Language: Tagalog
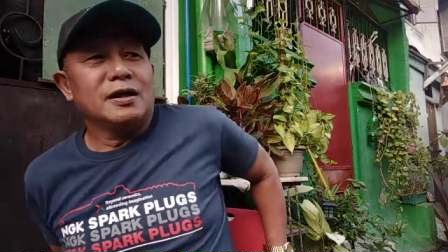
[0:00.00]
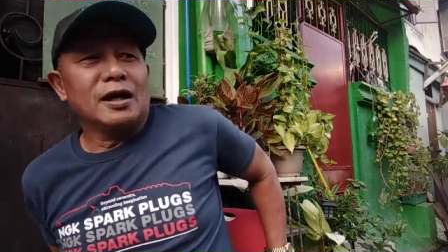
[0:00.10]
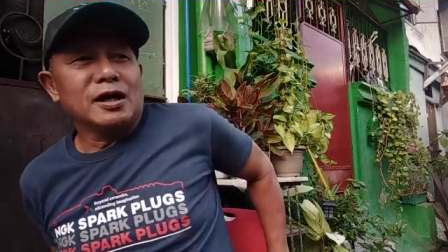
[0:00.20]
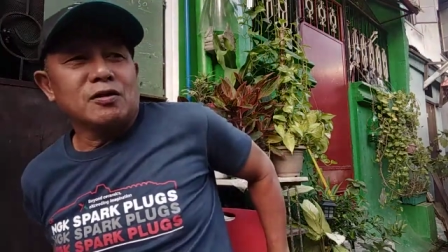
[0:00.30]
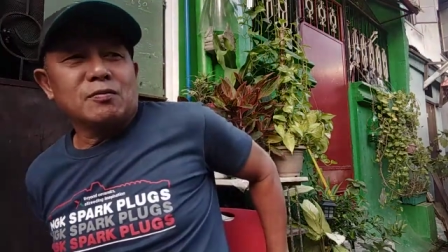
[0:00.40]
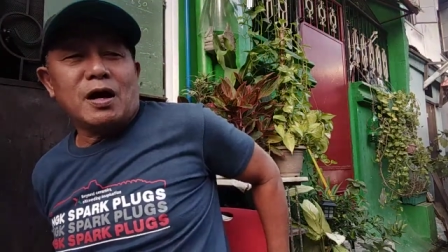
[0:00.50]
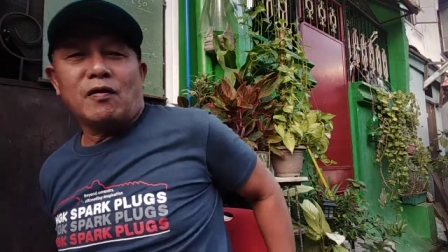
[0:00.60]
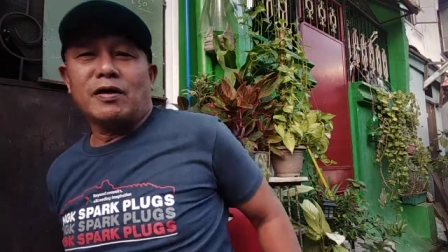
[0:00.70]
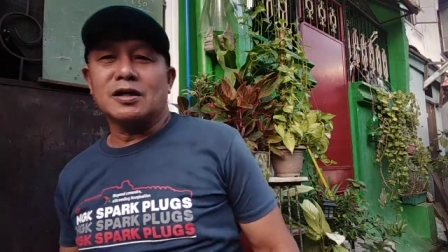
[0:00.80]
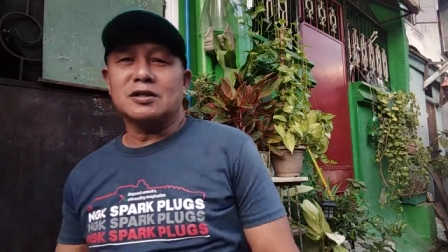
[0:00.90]
Nakainom na ako
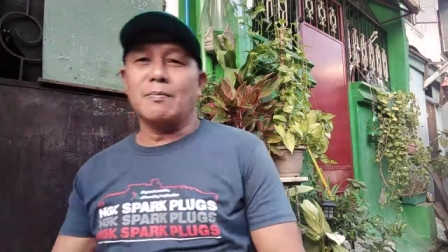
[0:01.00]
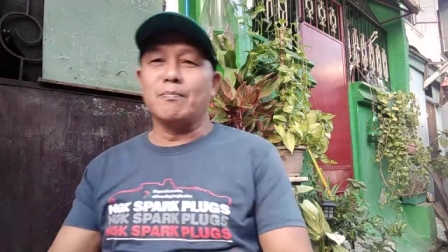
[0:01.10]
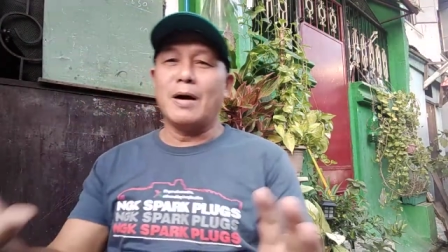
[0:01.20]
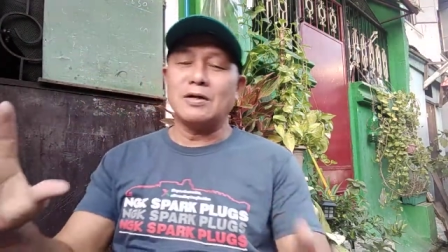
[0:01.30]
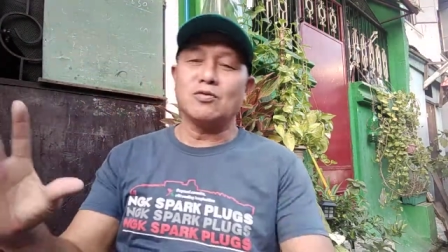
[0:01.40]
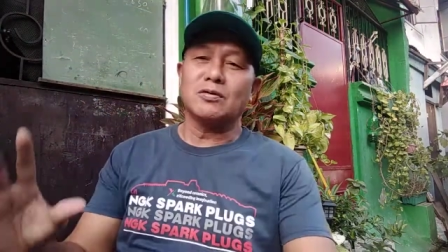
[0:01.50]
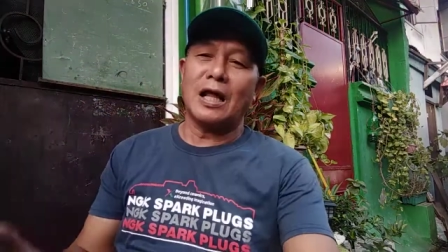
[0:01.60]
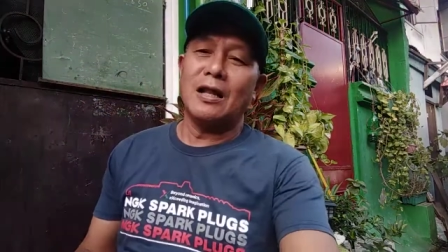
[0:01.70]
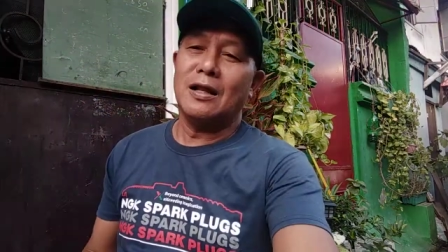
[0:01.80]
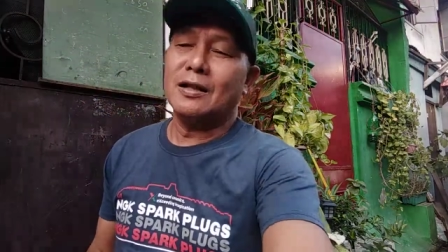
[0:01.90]
ng isang basong
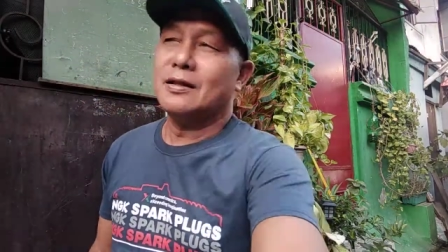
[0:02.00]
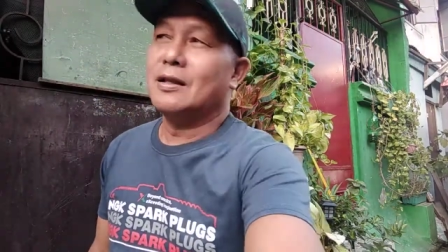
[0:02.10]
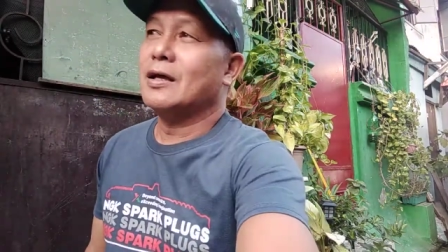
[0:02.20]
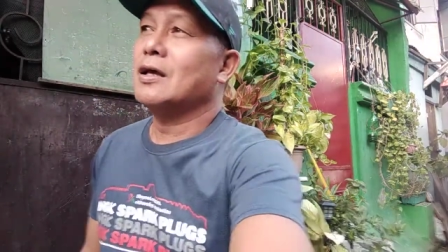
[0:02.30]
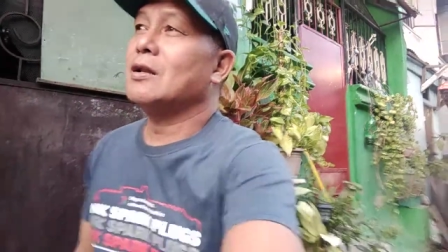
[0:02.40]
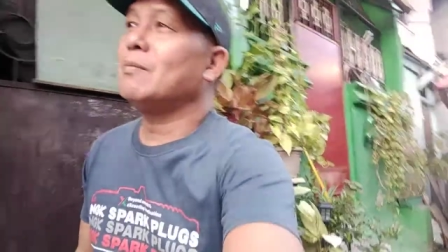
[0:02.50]
tanlad. Ayan ang